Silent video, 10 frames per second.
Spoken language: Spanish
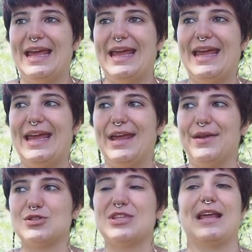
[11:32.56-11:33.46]

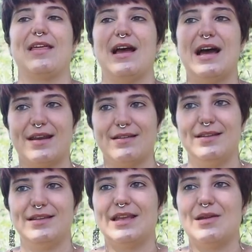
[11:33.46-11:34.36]
Eh, nos tienen que dejar
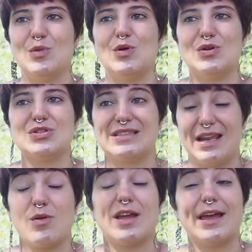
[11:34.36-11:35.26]
y tenemos,
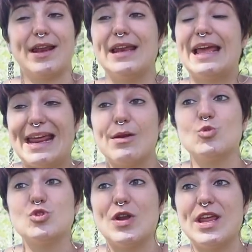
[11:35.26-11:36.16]
tenemos que querer y creer
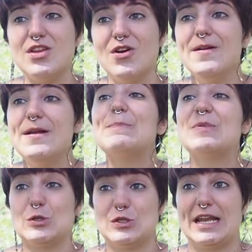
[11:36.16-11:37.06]
mucho en ello
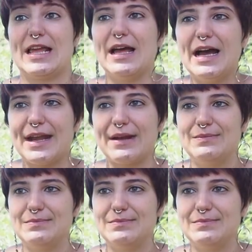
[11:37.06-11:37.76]
y nos tienen que dejar.